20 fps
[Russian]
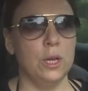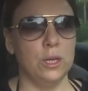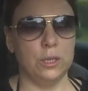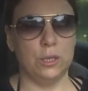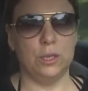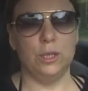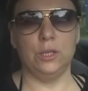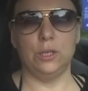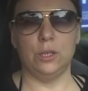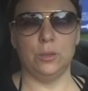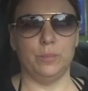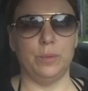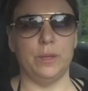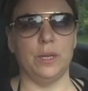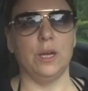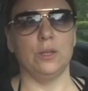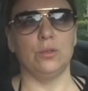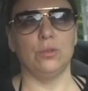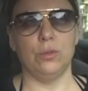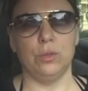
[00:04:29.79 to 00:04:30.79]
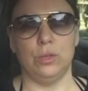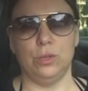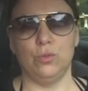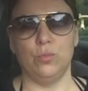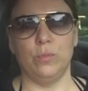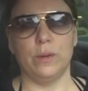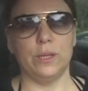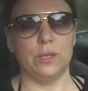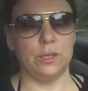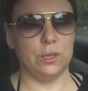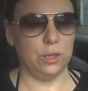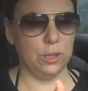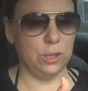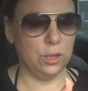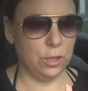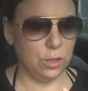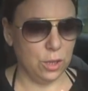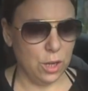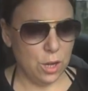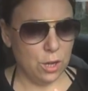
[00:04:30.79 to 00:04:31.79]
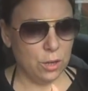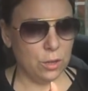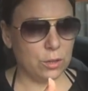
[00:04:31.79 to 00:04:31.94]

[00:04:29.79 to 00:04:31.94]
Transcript: здесь приготовить, здесь убраться, и ты